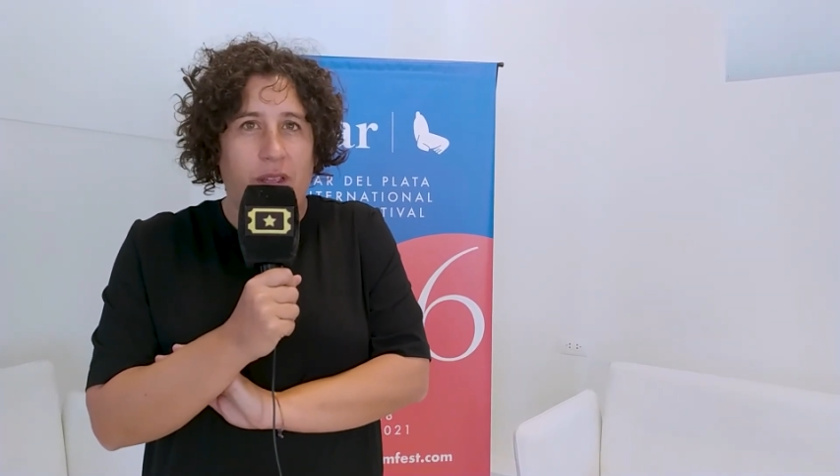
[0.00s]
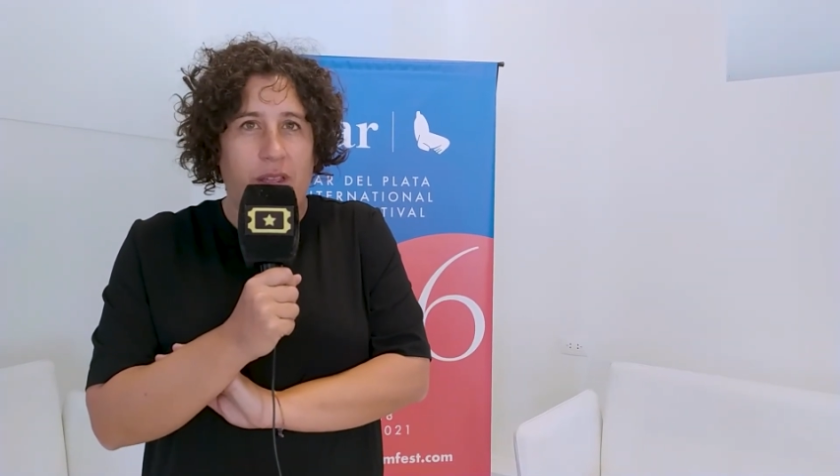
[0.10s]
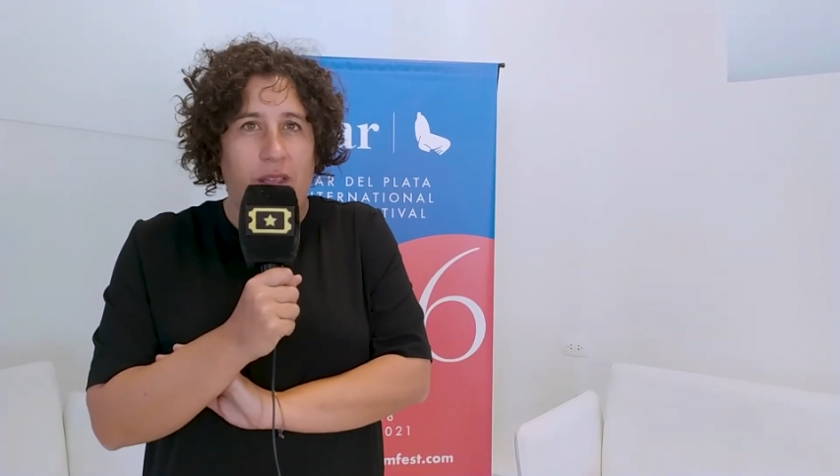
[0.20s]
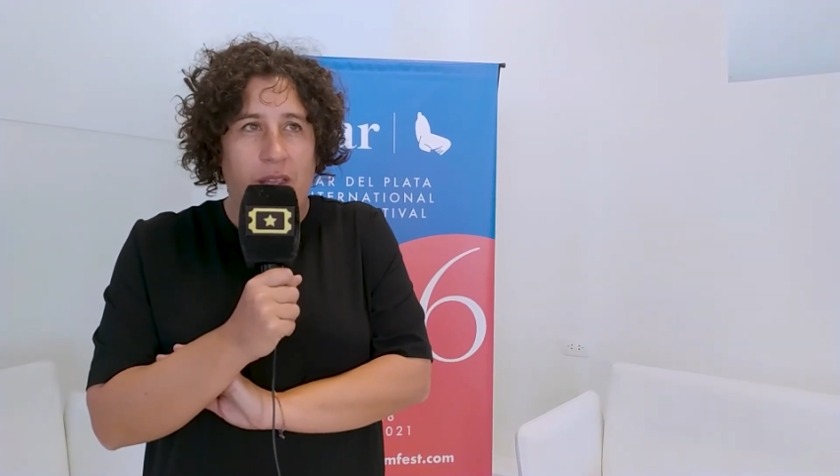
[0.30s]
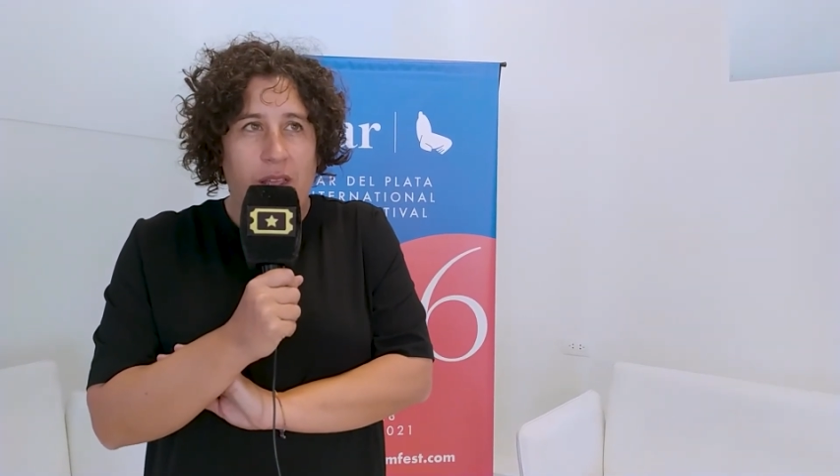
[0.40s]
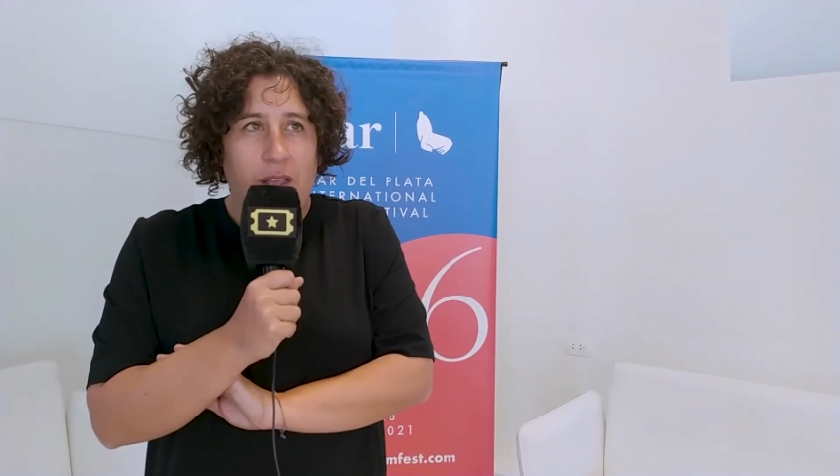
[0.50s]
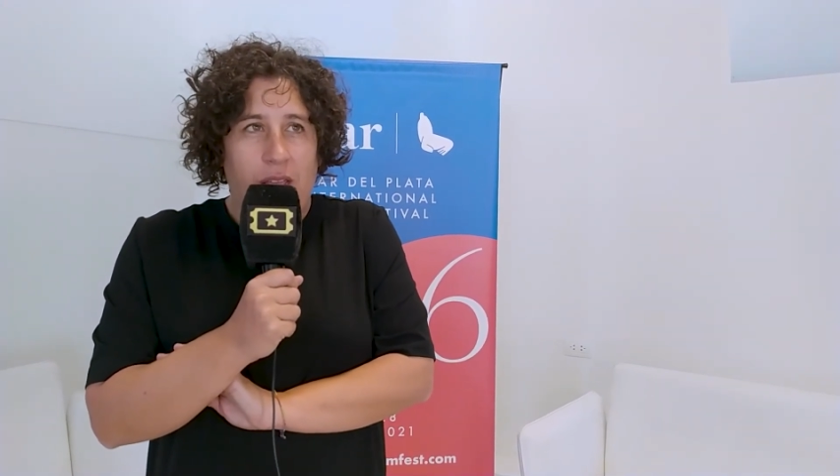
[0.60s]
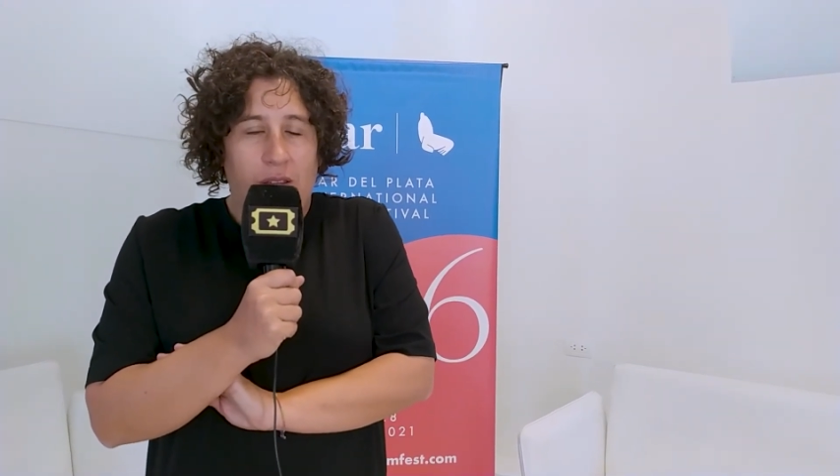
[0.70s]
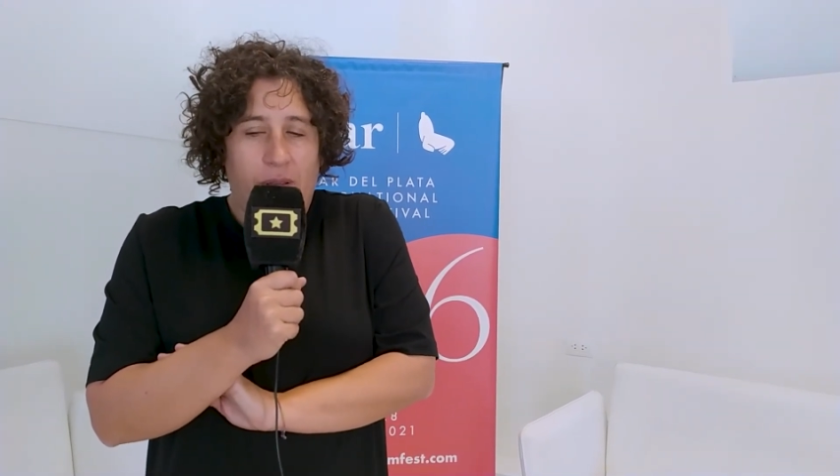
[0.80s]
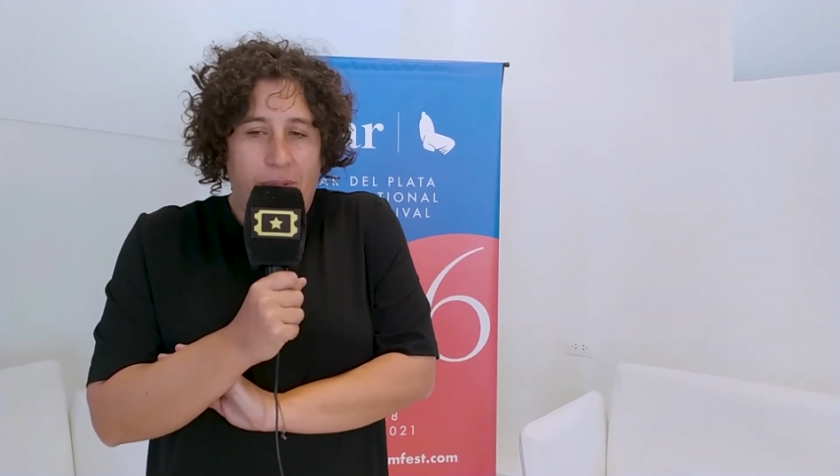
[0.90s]
que
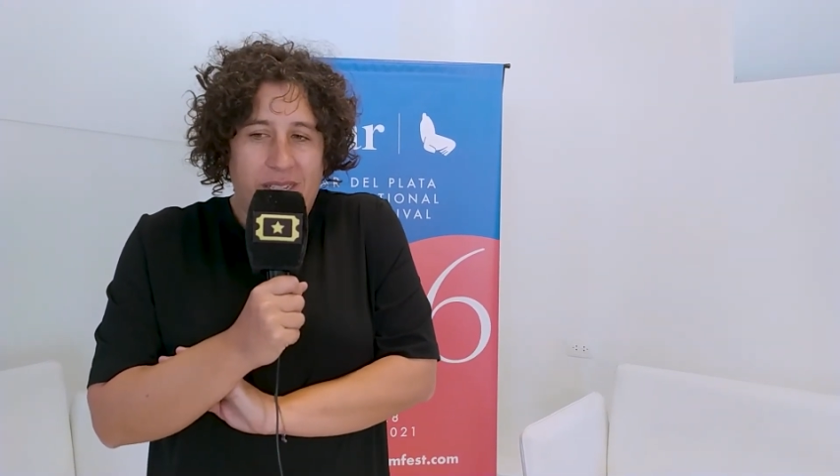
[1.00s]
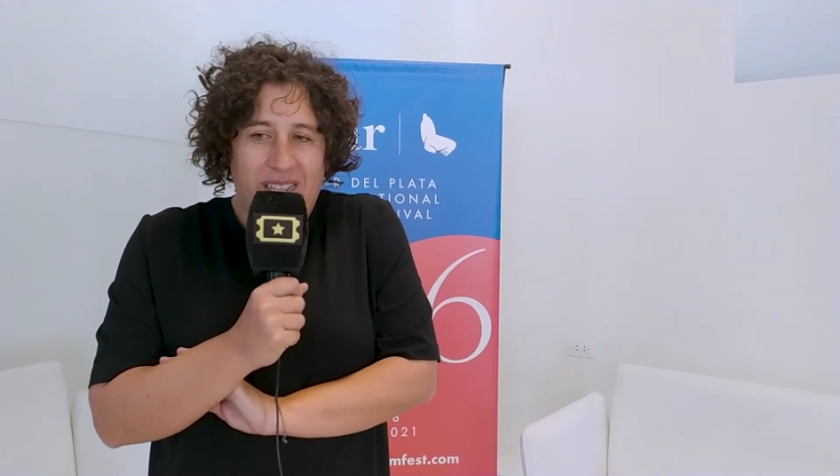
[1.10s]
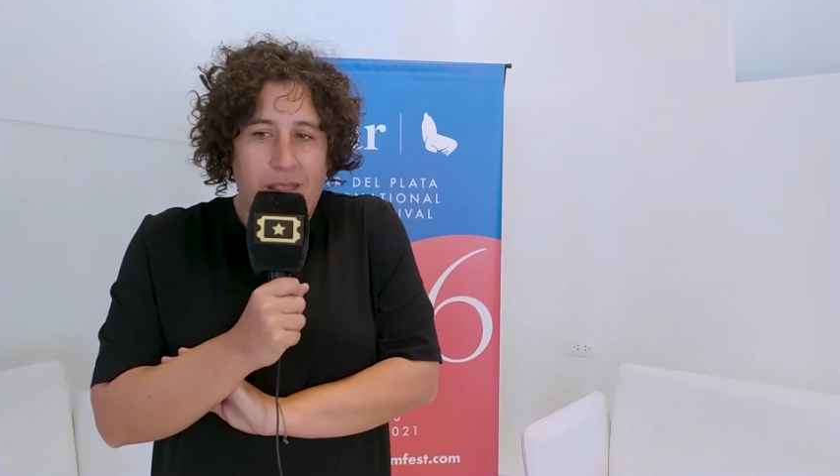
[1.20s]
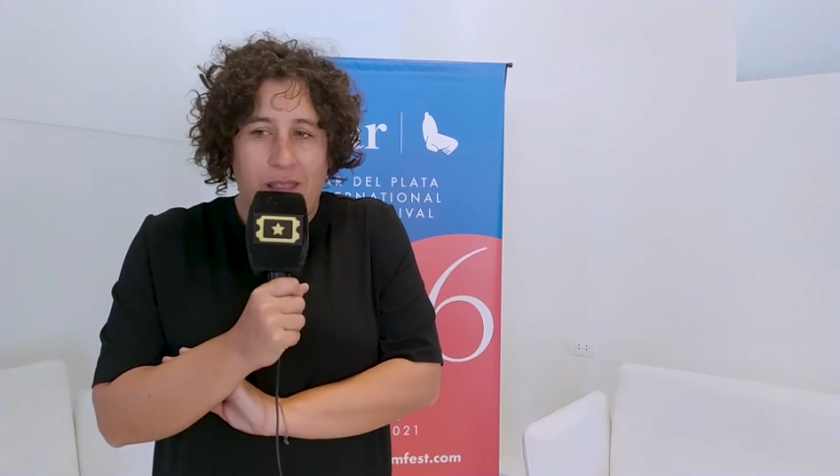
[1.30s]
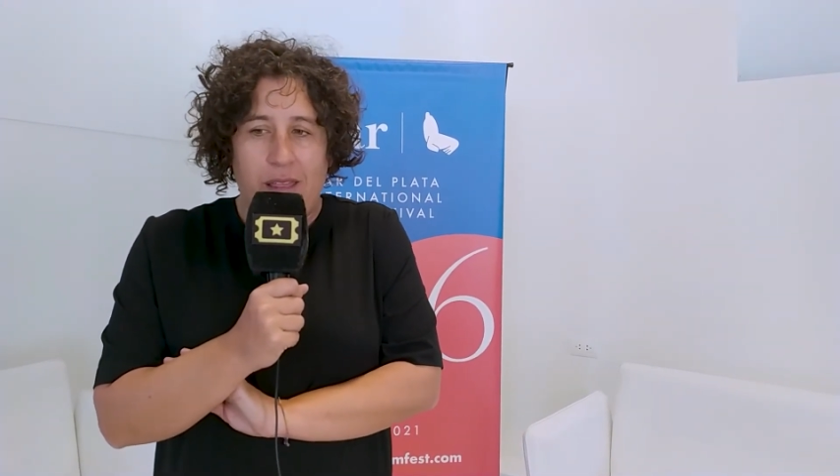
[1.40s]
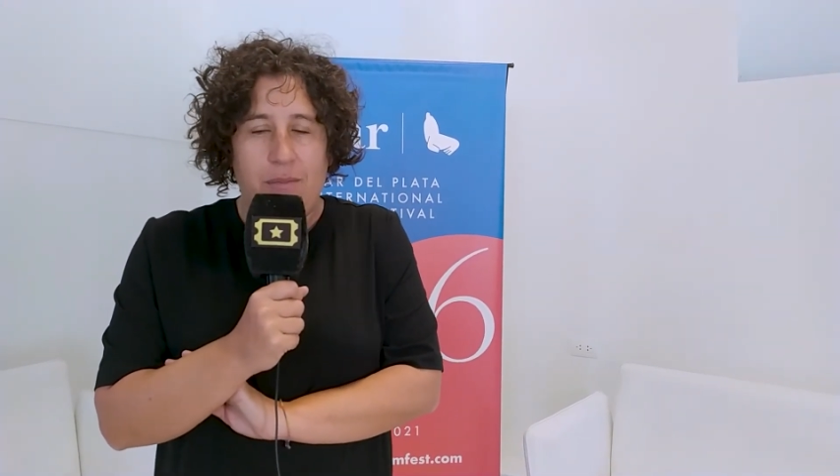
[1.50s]
una presencia